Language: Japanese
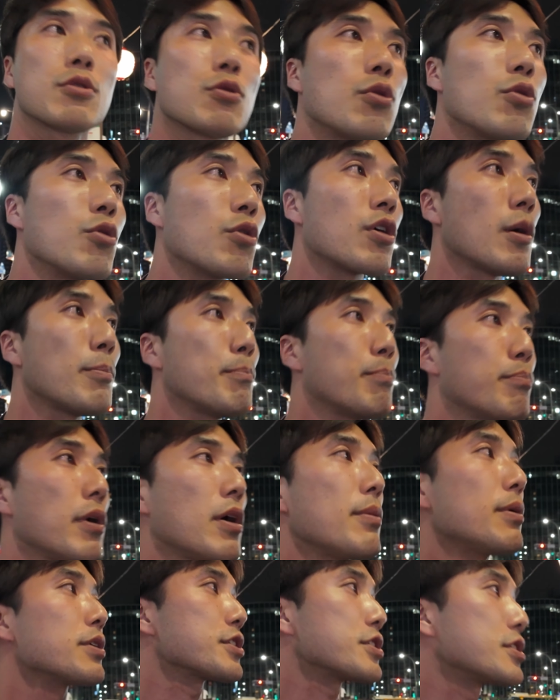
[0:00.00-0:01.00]
ここ、かっ
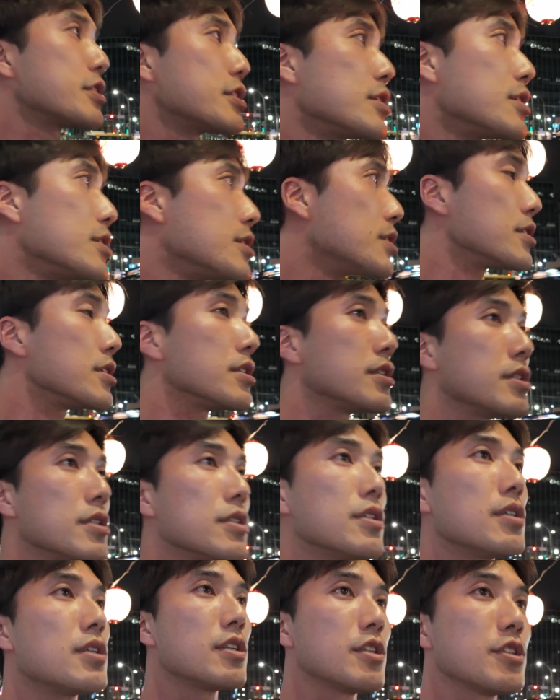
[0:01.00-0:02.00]
ぱ橋
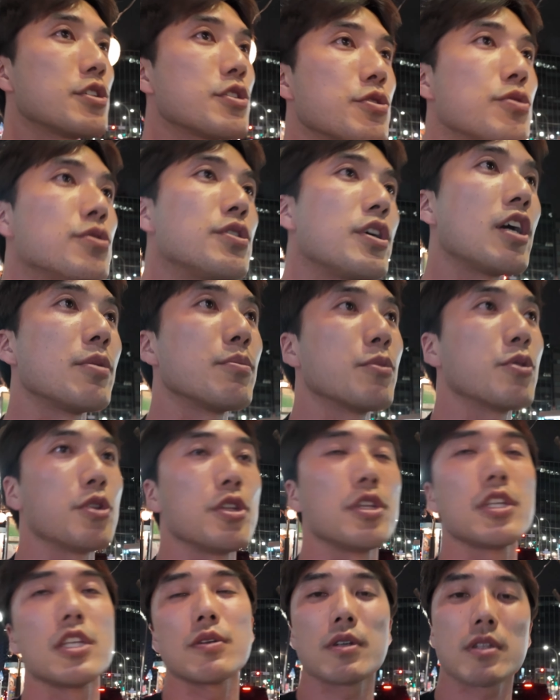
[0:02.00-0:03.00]
周辺も
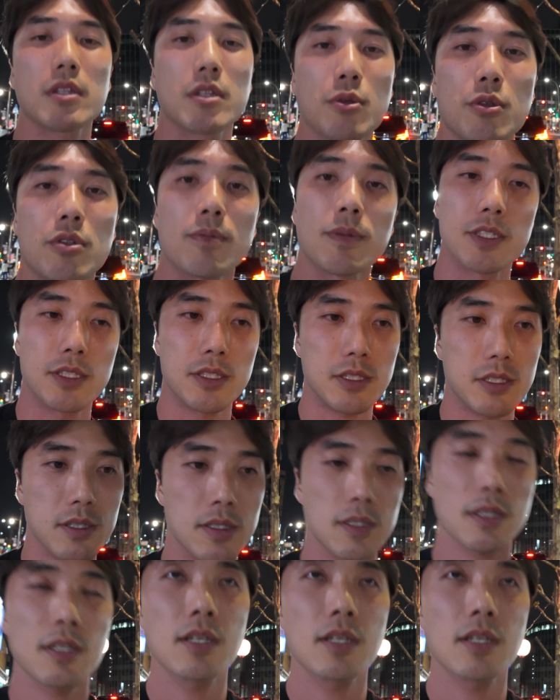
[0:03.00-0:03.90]
賑わっております。